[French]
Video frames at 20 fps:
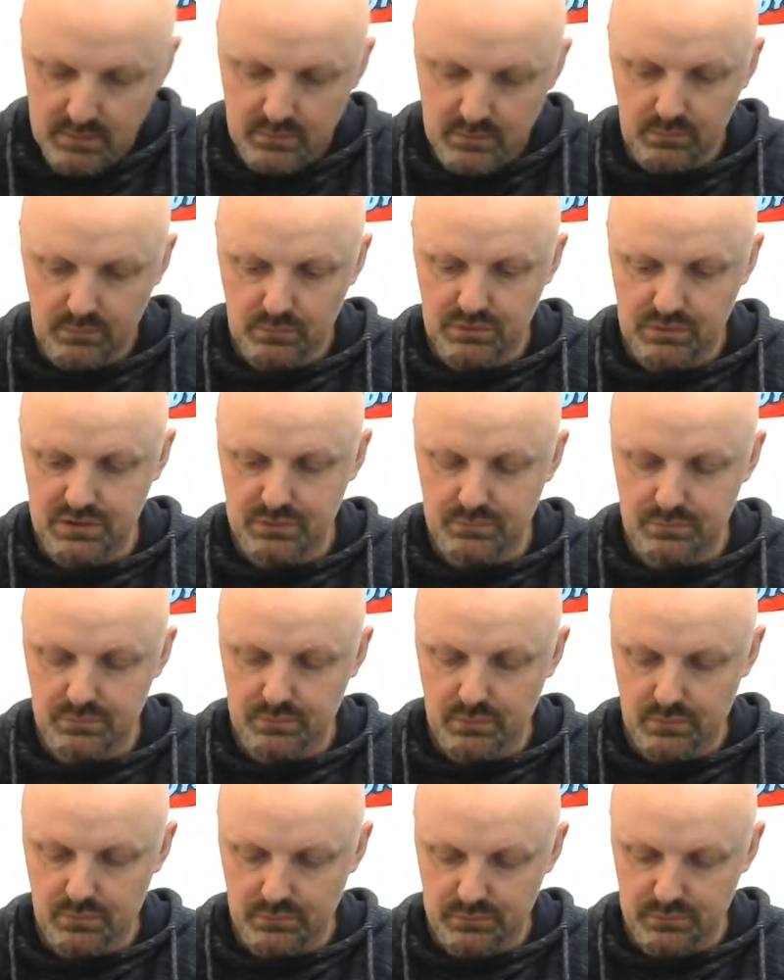Donc j'ai
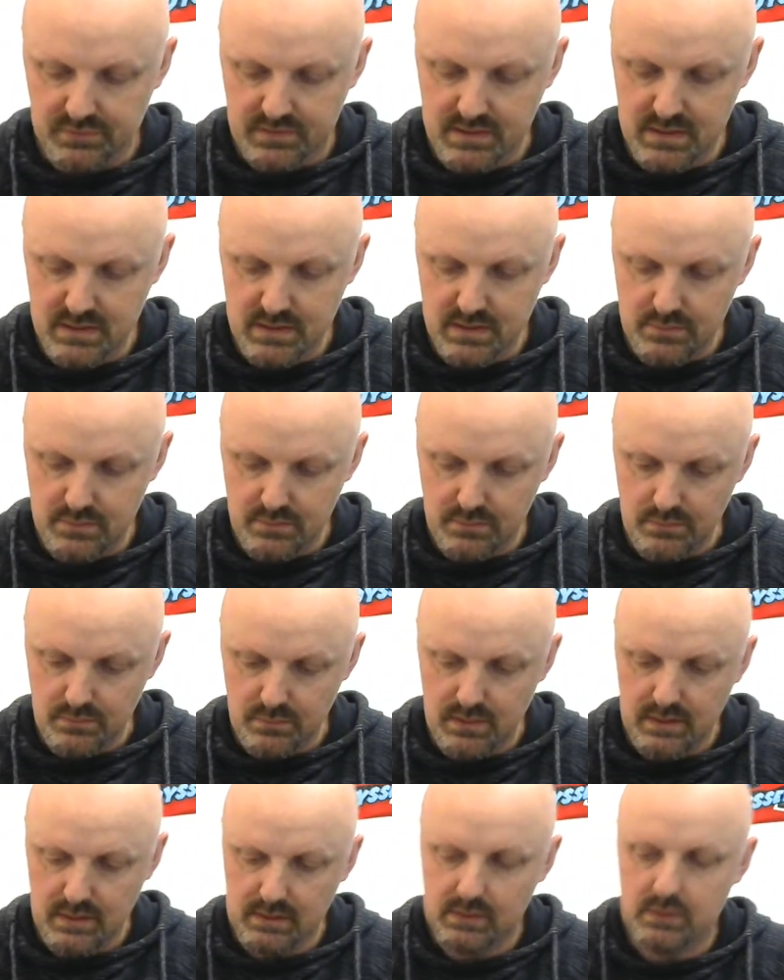dedans aussi euh,
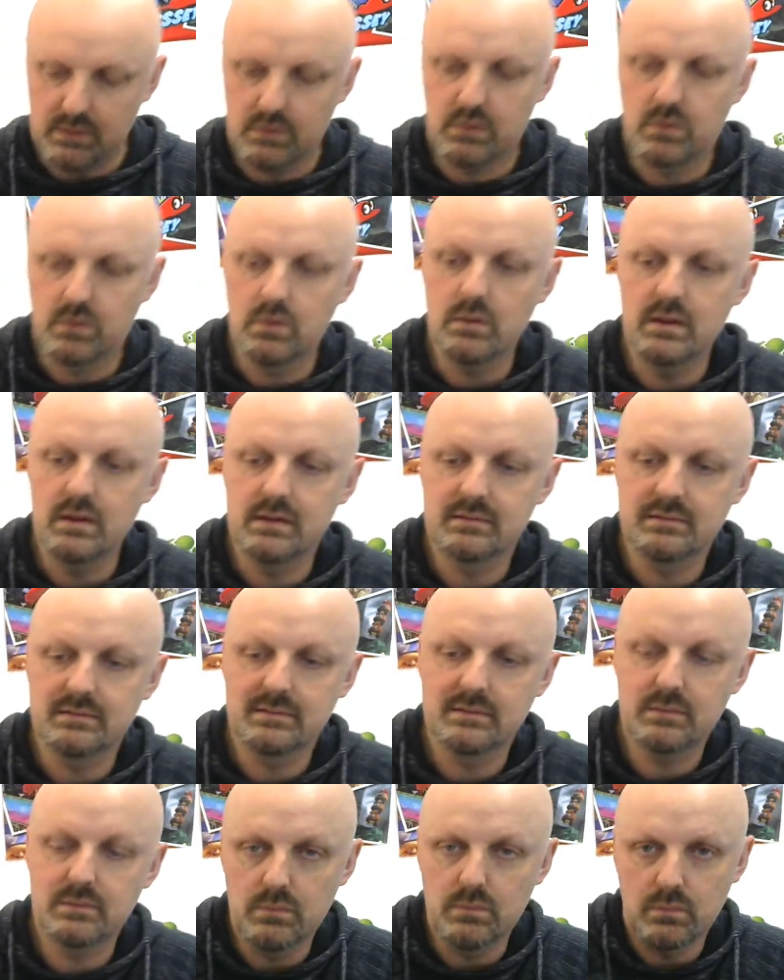la
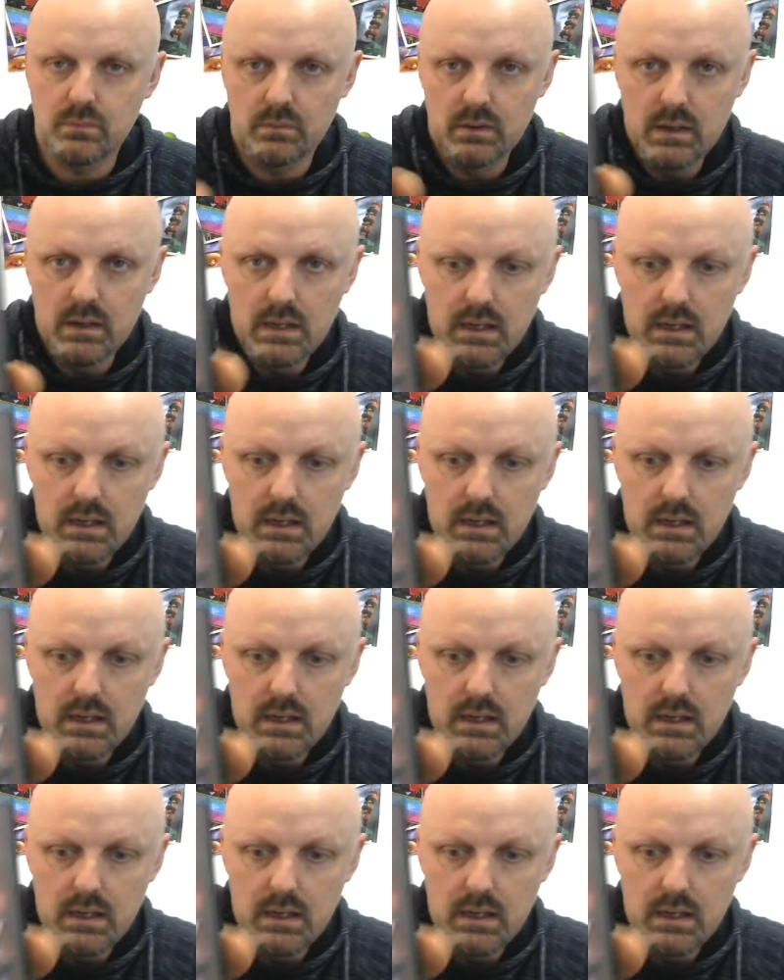collection